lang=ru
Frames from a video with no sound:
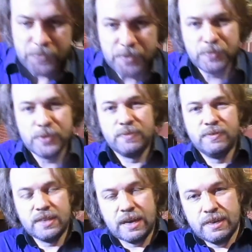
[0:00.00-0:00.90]
вот,
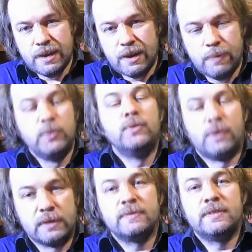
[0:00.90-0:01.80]
виноделием. Ну
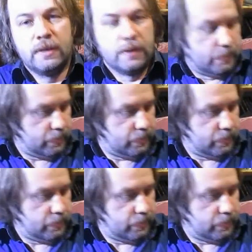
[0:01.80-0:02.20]
вас всех